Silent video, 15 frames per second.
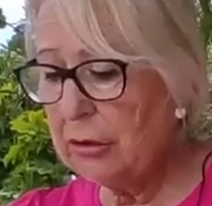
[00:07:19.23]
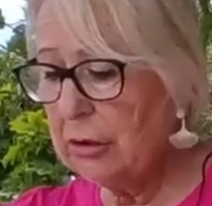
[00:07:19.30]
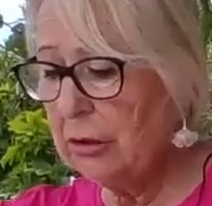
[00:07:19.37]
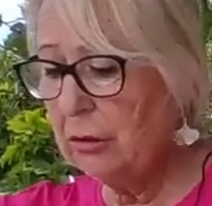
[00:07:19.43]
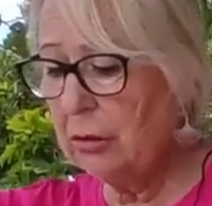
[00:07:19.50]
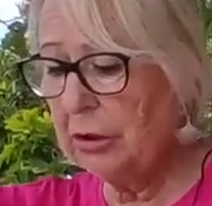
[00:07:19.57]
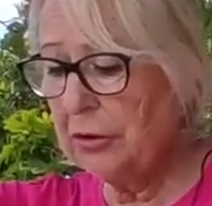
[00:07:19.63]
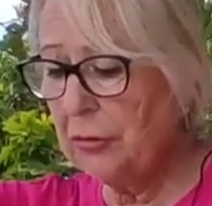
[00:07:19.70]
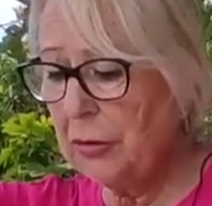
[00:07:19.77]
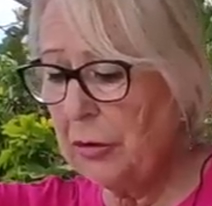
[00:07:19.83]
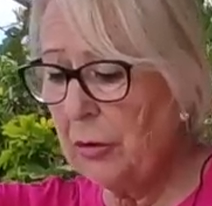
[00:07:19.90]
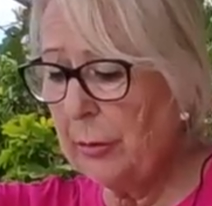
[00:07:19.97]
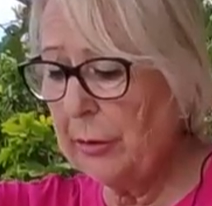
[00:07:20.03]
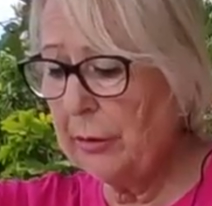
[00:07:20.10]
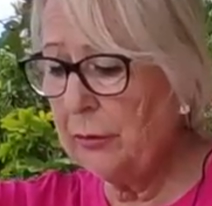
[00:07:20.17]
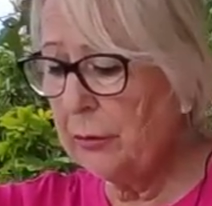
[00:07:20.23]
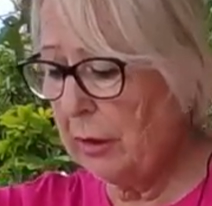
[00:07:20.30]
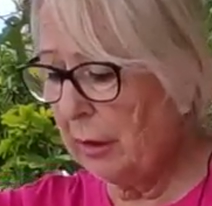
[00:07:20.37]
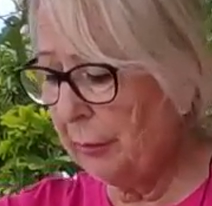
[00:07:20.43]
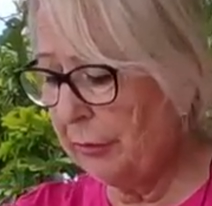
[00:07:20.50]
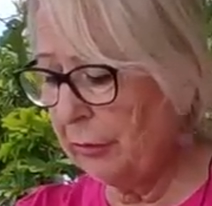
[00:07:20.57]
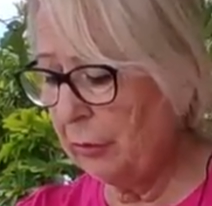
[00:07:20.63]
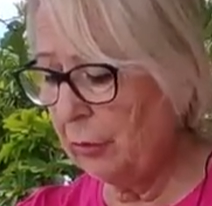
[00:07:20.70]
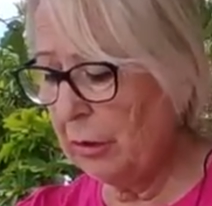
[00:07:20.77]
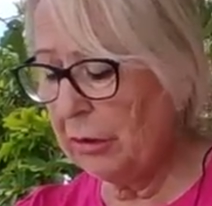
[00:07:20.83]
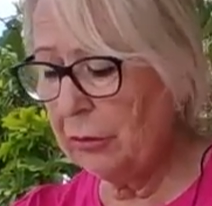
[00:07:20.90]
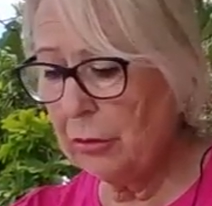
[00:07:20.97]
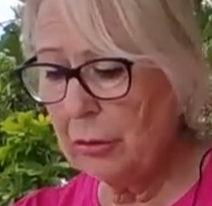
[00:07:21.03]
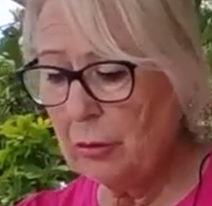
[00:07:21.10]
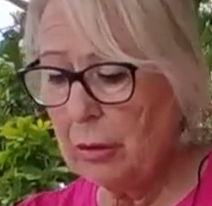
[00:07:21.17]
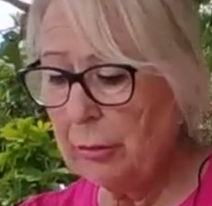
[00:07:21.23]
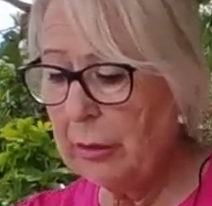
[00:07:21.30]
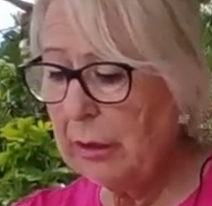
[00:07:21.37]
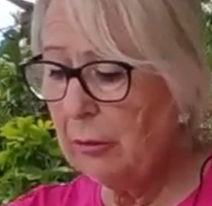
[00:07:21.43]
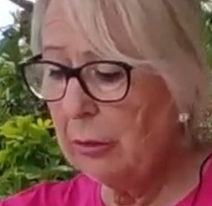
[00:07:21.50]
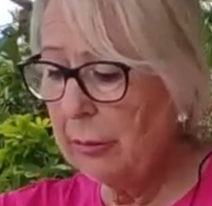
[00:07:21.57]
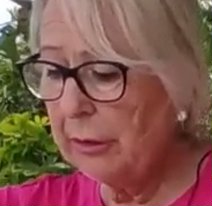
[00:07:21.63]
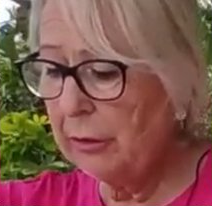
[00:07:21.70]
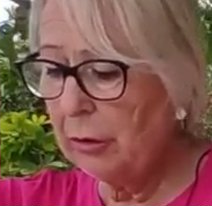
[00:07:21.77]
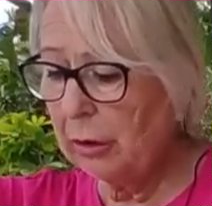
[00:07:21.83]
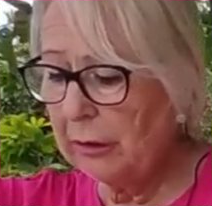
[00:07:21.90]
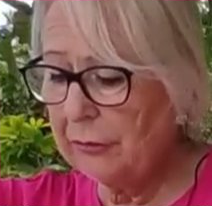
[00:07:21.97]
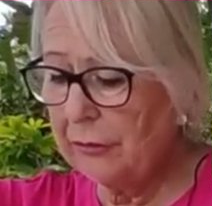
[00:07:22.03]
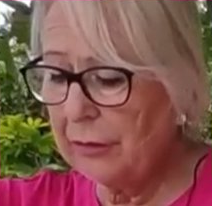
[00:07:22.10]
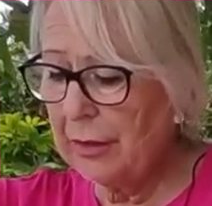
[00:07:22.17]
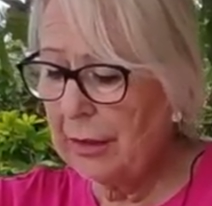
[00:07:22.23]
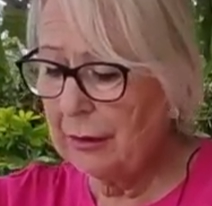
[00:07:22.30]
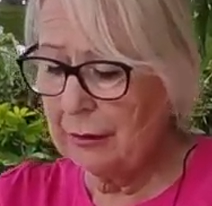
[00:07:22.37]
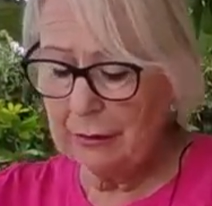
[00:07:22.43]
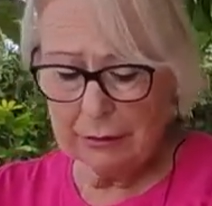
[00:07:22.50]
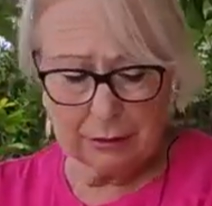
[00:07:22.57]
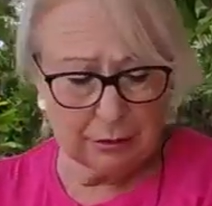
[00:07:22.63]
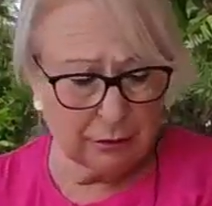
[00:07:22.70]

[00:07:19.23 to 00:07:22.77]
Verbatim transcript: os digo que no llueve nunca, pero cuando llueve, llueve torrencial.